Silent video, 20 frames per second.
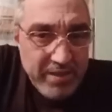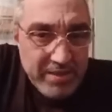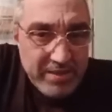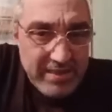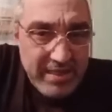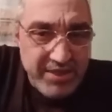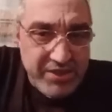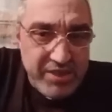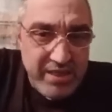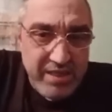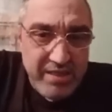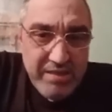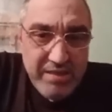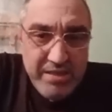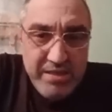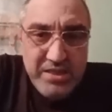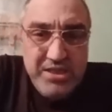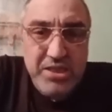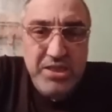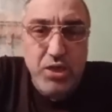Знаешь,
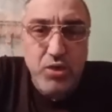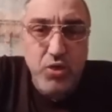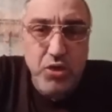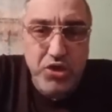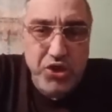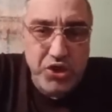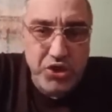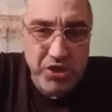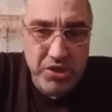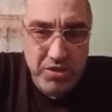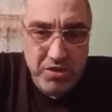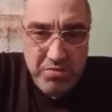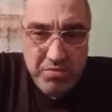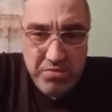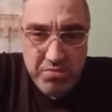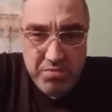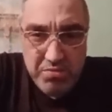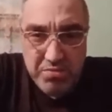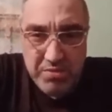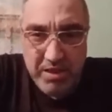если ты хочешь,
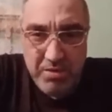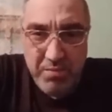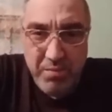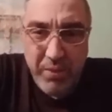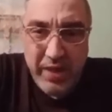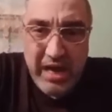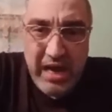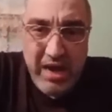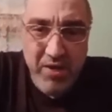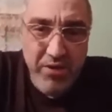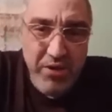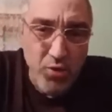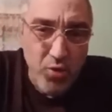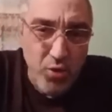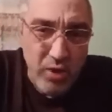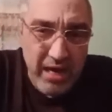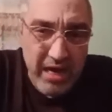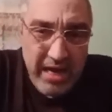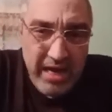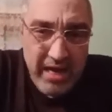там правая
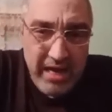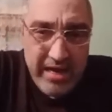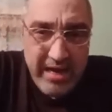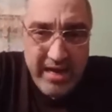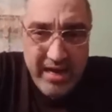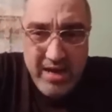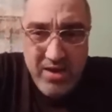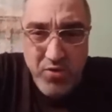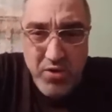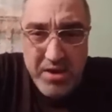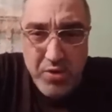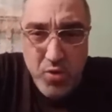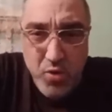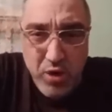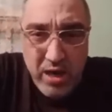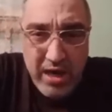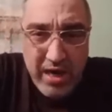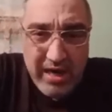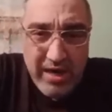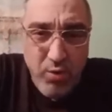рука, левая
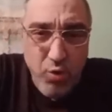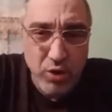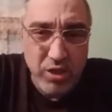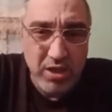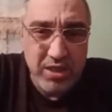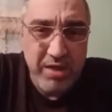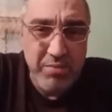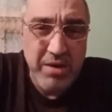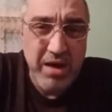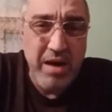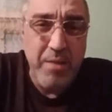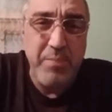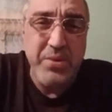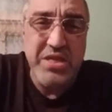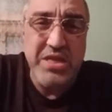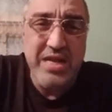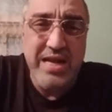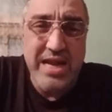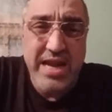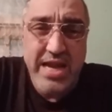рука, кого-то там
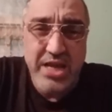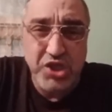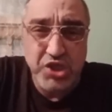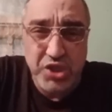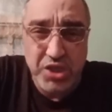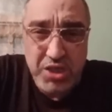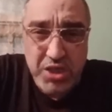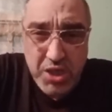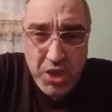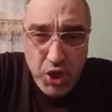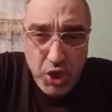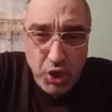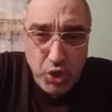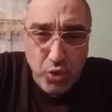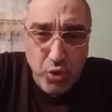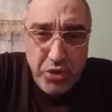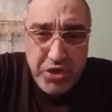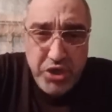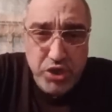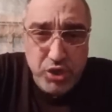определяешь ты,
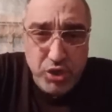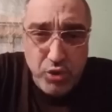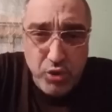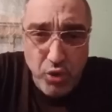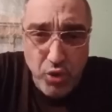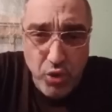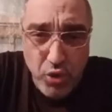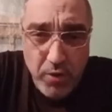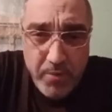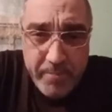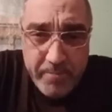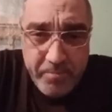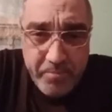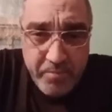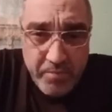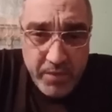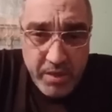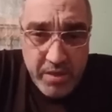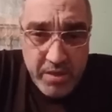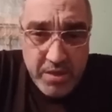кто есть кто.
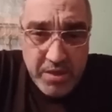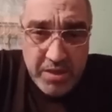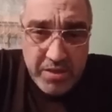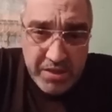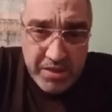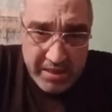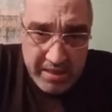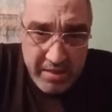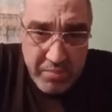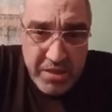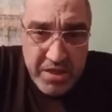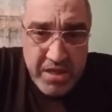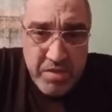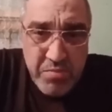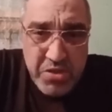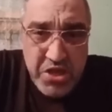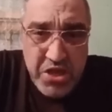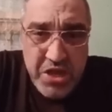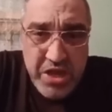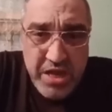Ты
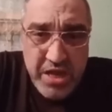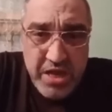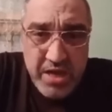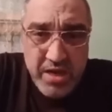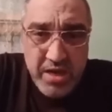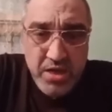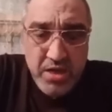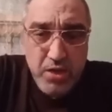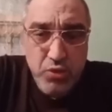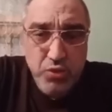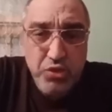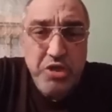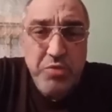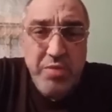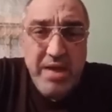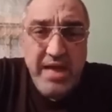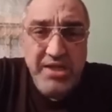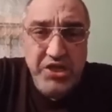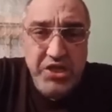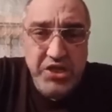набери мне, у
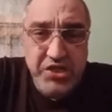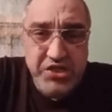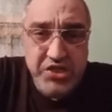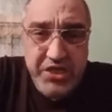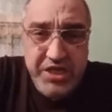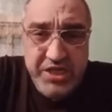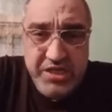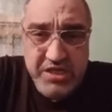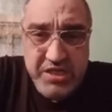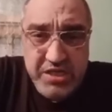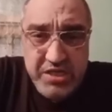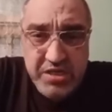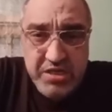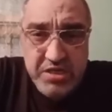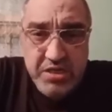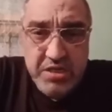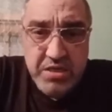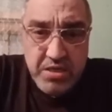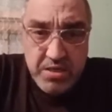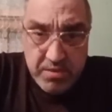тебя отец есть?
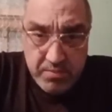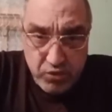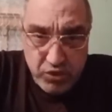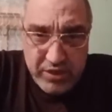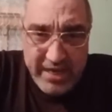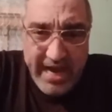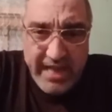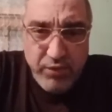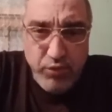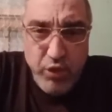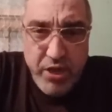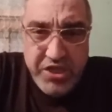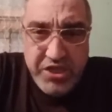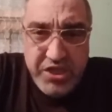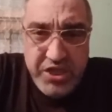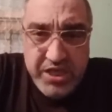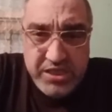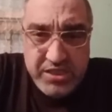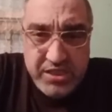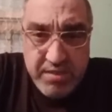Пускай твой
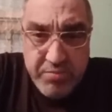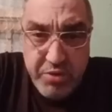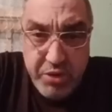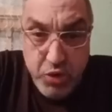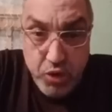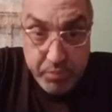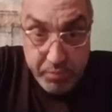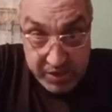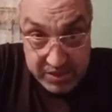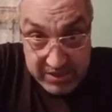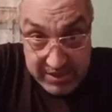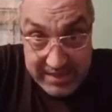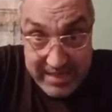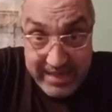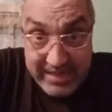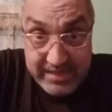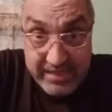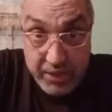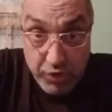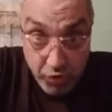отец наберет
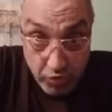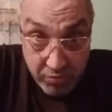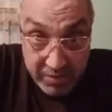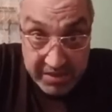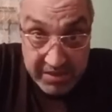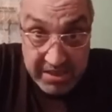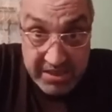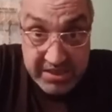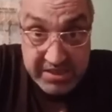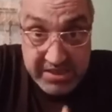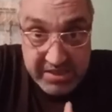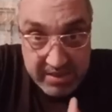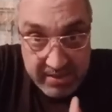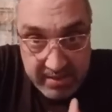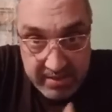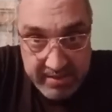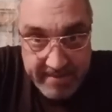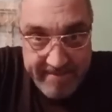по-цыгански, романес.